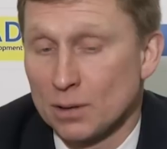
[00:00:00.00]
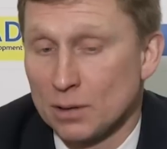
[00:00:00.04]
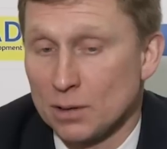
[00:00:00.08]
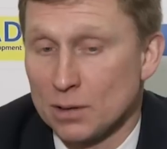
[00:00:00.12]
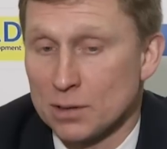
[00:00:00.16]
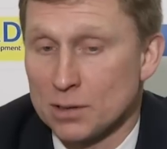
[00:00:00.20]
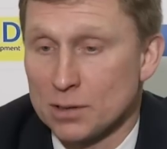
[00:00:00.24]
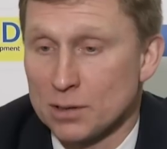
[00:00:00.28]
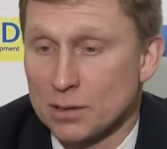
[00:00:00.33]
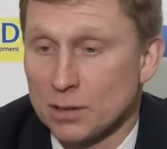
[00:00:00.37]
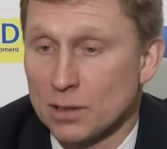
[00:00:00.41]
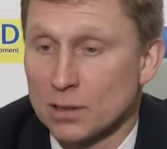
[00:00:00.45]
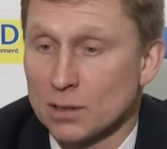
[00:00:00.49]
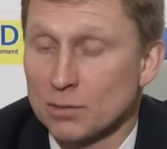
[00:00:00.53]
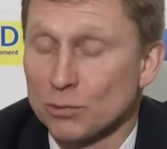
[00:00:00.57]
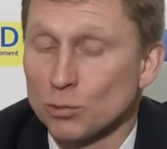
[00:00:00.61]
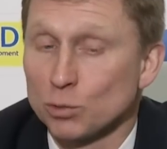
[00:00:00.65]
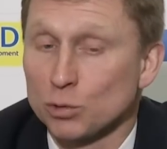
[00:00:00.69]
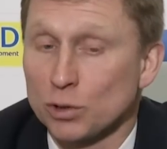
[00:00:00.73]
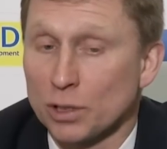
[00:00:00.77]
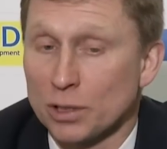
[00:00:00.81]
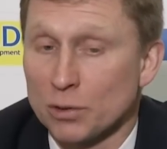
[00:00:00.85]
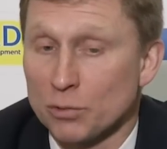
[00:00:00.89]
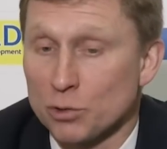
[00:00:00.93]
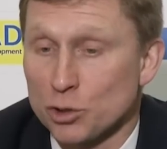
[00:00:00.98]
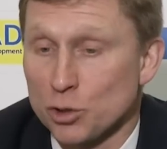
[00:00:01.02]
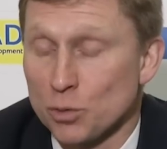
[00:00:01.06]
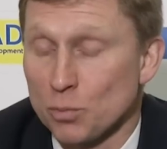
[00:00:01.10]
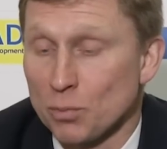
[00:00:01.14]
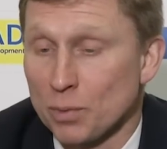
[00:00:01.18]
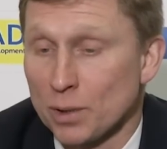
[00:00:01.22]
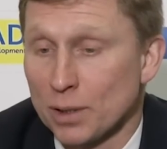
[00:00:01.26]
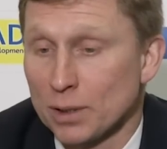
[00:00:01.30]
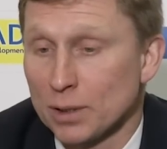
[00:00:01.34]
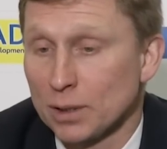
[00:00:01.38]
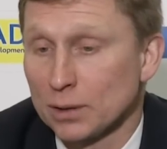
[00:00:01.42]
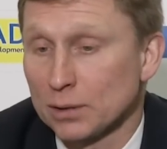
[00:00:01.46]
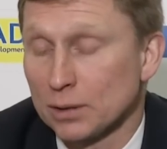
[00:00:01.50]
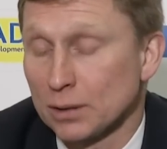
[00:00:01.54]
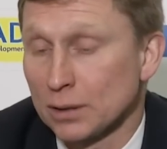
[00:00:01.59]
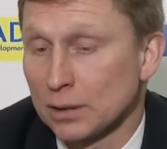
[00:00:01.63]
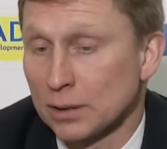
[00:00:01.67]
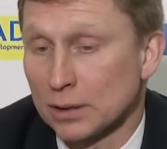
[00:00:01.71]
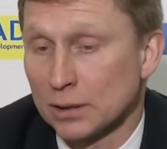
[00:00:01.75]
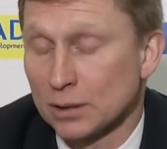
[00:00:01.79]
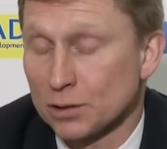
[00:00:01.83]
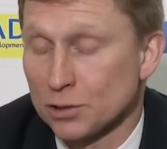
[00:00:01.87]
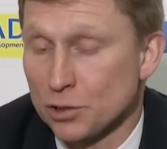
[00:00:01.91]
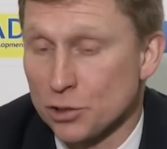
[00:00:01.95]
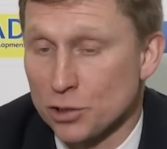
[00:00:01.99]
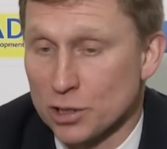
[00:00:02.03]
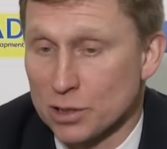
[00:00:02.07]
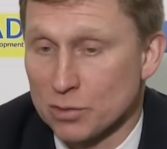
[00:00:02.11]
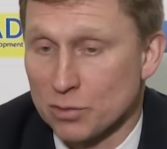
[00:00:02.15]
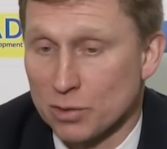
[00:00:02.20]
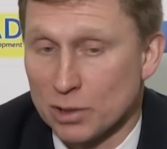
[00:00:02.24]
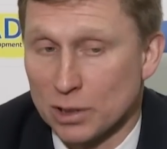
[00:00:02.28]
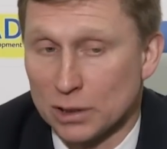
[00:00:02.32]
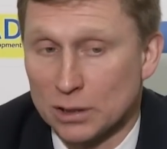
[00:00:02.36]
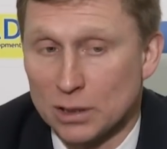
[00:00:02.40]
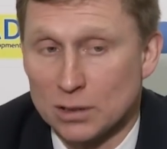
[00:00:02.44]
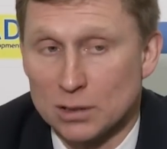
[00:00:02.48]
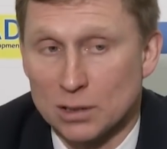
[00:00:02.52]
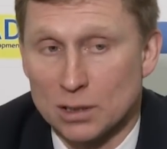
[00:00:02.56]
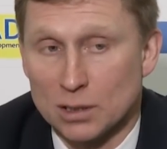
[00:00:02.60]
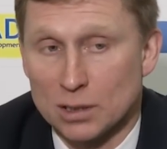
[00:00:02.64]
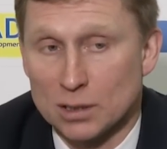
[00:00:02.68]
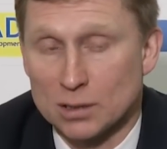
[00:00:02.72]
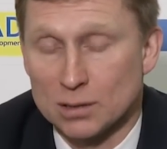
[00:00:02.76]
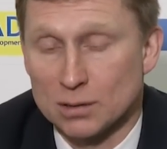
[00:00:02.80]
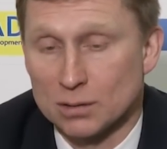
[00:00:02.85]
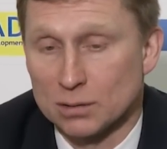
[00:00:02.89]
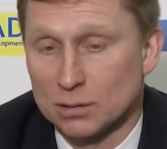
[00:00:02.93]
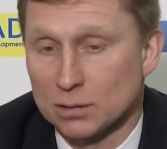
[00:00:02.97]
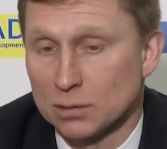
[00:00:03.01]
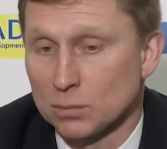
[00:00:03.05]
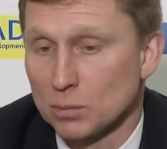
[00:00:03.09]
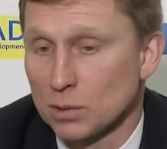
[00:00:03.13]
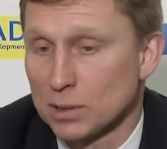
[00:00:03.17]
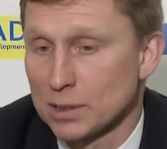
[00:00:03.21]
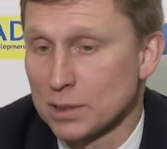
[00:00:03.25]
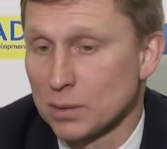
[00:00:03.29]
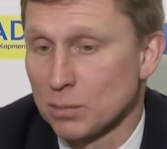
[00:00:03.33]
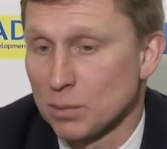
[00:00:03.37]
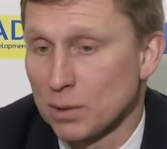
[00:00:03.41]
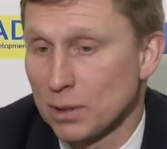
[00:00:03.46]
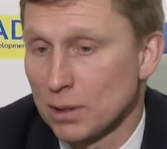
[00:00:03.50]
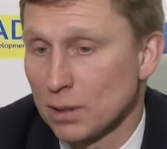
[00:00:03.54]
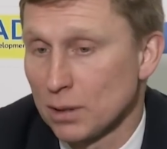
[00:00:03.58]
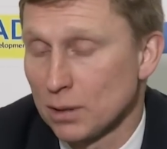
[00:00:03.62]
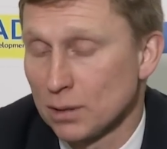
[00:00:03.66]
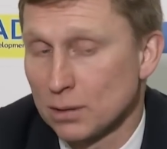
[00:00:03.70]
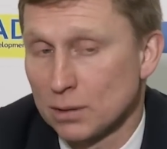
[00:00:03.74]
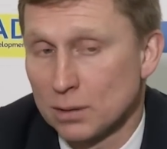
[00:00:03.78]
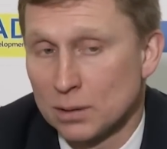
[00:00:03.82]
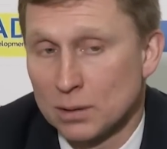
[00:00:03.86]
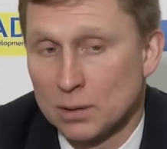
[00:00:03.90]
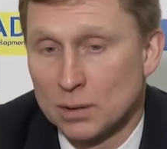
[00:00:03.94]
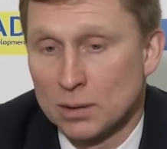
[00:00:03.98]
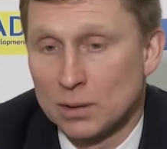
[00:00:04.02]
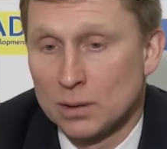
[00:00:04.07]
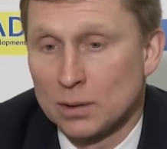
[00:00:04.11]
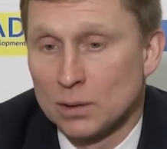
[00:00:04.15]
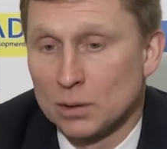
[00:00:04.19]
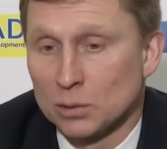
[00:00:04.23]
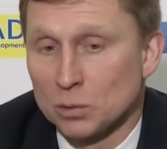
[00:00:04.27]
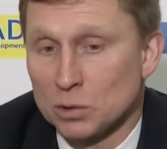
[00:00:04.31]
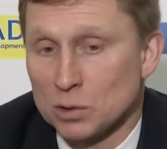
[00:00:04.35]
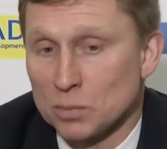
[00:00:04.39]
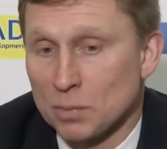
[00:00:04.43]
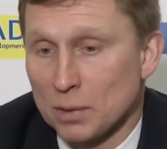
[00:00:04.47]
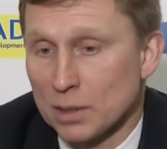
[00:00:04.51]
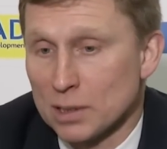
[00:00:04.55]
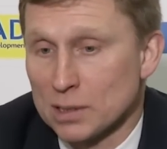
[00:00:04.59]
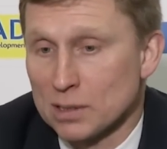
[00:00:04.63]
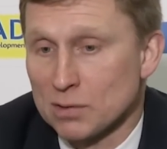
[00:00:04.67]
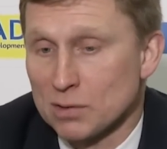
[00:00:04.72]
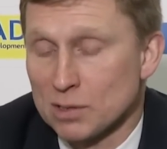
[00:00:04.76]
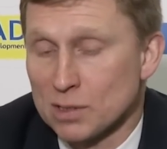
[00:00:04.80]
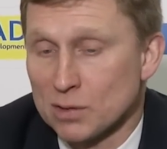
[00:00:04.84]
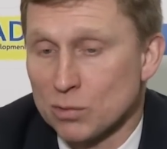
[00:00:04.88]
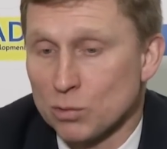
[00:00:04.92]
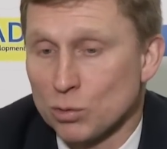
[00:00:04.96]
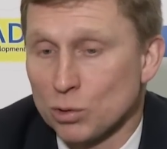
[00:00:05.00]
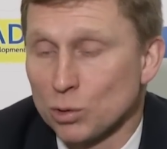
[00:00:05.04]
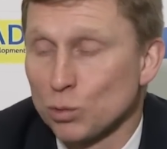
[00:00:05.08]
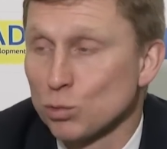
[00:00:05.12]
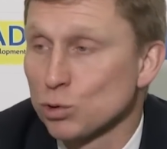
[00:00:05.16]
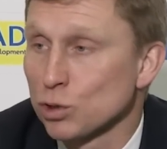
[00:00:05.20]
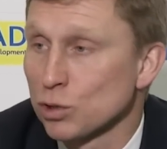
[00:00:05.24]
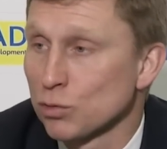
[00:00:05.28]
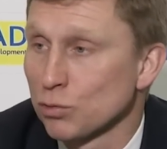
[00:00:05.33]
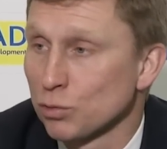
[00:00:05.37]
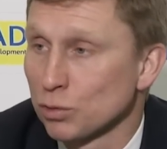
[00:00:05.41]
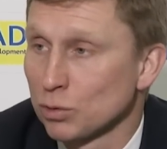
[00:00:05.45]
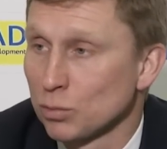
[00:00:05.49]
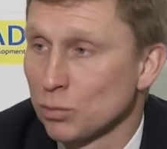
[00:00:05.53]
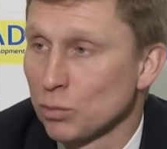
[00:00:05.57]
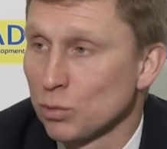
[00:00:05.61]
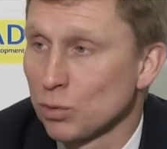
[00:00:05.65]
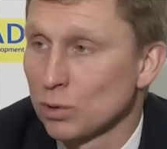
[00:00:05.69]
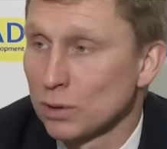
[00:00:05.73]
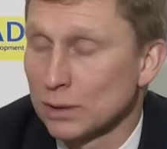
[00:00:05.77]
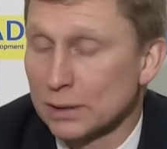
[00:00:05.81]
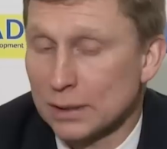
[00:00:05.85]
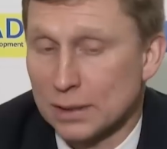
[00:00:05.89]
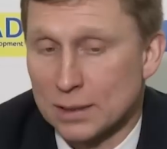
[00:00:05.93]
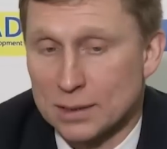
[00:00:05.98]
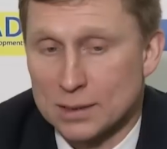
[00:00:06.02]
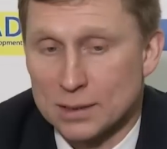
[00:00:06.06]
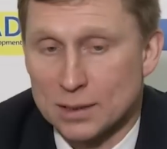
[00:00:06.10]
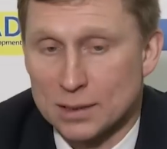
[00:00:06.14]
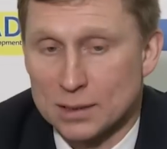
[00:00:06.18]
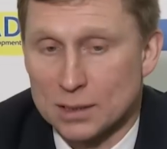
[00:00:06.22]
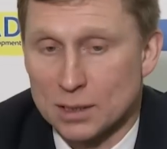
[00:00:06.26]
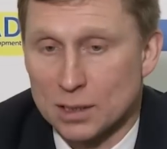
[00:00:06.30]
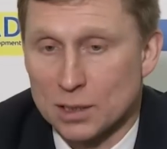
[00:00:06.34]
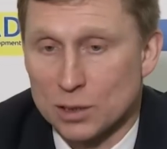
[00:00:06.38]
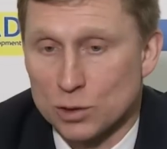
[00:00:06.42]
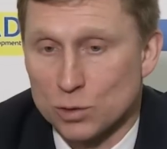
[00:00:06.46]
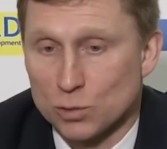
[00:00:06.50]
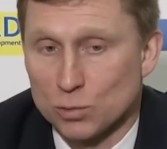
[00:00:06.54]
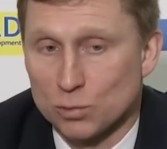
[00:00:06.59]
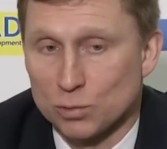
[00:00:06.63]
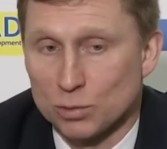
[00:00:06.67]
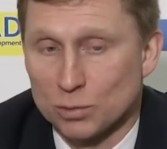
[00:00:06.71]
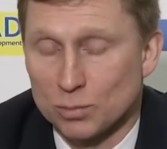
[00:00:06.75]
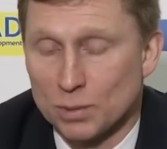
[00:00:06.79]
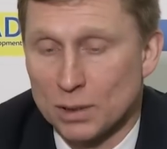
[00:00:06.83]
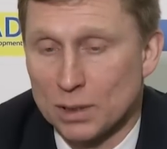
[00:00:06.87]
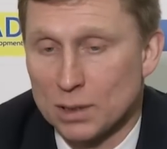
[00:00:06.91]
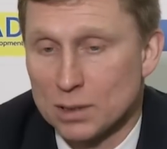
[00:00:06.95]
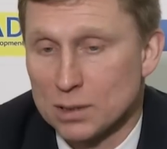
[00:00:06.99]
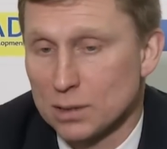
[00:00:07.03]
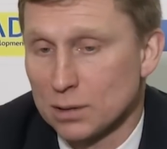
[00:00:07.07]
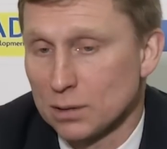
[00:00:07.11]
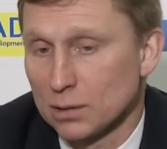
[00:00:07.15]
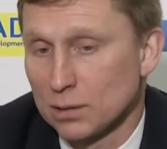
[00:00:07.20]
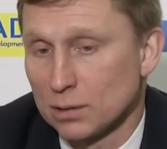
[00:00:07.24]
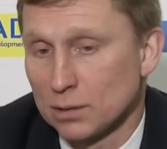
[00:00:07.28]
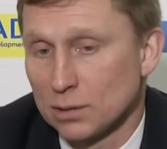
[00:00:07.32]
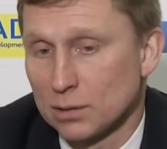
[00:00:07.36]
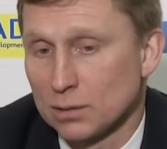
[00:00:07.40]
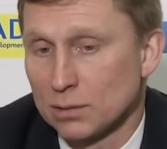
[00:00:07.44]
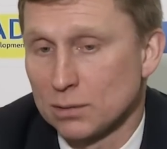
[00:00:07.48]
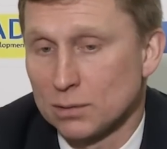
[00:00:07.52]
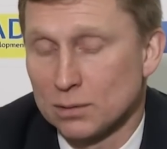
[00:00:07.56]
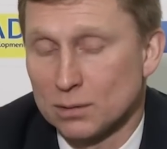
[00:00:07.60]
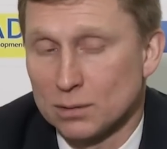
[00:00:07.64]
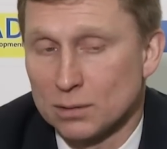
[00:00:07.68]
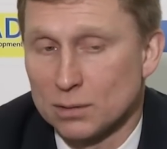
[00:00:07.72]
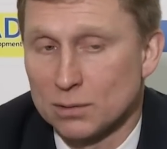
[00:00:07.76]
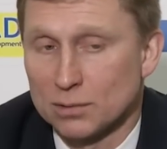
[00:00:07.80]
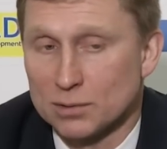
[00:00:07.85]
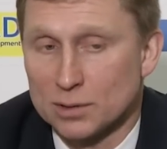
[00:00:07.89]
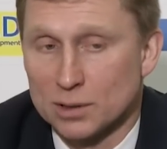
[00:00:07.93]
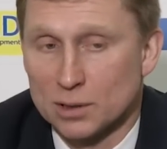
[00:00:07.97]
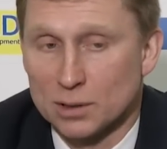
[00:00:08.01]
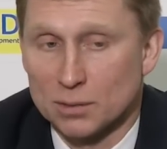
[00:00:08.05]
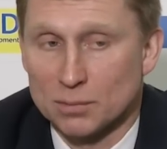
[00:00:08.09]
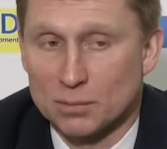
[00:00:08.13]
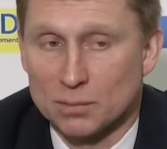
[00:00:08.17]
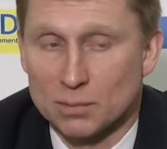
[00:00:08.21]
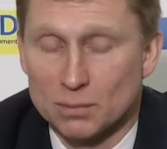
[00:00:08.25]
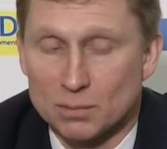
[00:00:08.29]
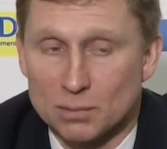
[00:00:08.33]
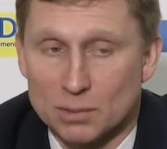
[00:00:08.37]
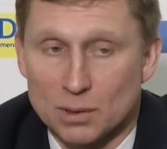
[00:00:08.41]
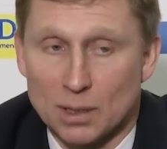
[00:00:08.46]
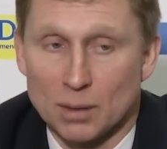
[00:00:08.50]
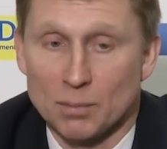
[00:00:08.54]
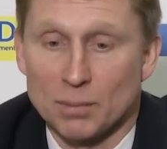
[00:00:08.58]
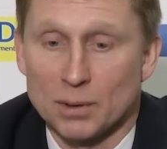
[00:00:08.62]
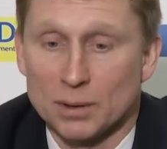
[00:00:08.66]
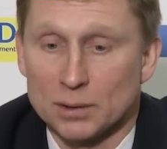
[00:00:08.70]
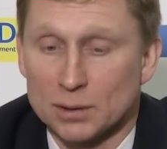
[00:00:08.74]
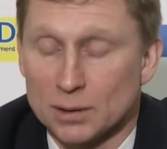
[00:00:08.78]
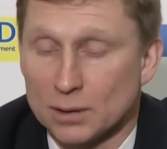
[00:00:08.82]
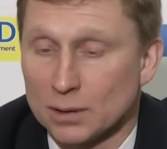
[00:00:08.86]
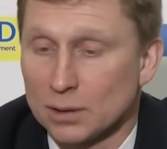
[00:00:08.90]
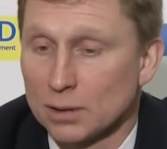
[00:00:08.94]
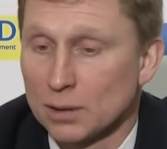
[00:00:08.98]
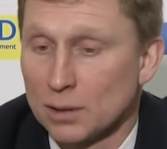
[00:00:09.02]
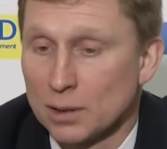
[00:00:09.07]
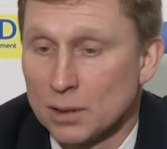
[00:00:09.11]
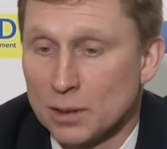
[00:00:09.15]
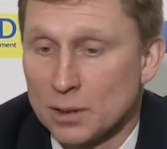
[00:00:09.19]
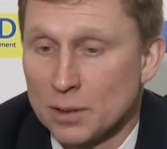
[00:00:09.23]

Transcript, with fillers: Есть игры внутреннего чемпионата, и надо сейчас выходить, играть э, максимально, то есть показывая свой лучший футбол. Это касается каждого футболиста и, и в целом команды.